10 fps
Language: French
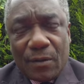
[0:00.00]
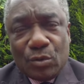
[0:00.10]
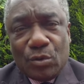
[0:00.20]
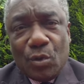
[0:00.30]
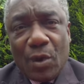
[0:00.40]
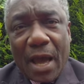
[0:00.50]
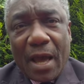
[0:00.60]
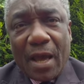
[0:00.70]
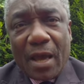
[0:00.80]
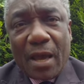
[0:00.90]
de
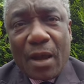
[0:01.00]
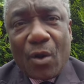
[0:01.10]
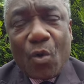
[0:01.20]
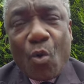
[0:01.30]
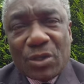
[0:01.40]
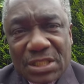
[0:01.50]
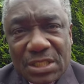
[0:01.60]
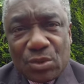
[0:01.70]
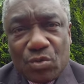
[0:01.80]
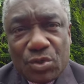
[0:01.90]
la
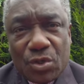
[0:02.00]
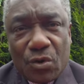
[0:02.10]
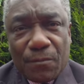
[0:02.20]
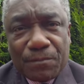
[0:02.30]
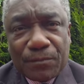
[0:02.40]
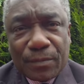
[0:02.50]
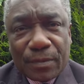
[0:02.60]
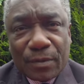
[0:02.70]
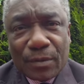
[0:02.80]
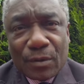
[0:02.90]
Constitution
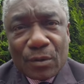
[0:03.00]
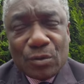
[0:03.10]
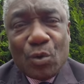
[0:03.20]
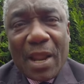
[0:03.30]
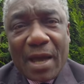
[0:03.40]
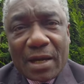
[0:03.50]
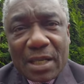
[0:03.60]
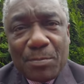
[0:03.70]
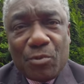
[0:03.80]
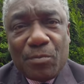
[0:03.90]
de la
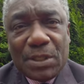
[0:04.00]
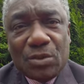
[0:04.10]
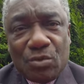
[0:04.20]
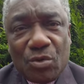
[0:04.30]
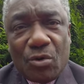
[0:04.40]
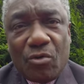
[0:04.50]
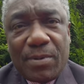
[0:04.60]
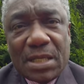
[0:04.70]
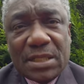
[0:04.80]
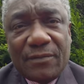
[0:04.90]
République du
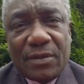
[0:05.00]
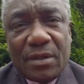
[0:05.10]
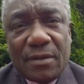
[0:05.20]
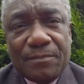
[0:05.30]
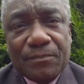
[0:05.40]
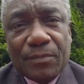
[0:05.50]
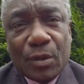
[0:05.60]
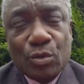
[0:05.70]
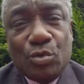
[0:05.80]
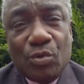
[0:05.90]
Congo-Brazzaville
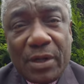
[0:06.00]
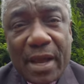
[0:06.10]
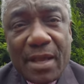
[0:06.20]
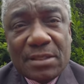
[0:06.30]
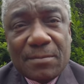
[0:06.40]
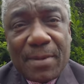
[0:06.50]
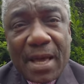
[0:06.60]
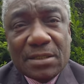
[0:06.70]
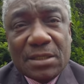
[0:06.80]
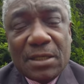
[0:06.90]
du 15
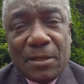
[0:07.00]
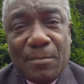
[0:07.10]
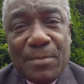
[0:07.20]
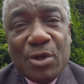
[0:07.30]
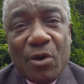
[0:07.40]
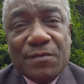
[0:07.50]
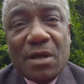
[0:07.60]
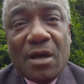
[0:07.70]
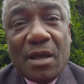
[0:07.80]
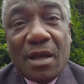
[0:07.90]
mars
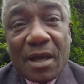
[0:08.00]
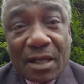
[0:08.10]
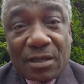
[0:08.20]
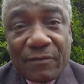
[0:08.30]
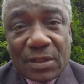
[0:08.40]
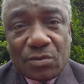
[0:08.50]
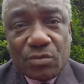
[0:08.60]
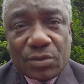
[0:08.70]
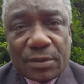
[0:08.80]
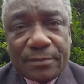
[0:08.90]

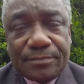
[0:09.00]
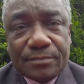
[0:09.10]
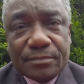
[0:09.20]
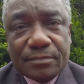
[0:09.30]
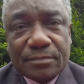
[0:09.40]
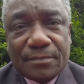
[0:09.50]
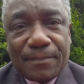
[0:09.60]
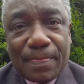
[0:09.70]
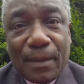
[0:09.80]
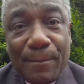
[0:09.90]
1992.
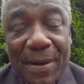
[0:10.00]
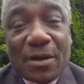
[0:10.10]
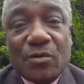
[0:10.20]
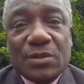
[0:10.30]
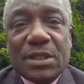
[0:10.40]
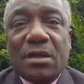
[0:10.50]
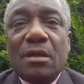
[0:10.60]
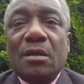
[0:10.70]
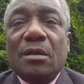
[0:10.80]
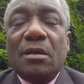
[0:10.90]
Par conséquent,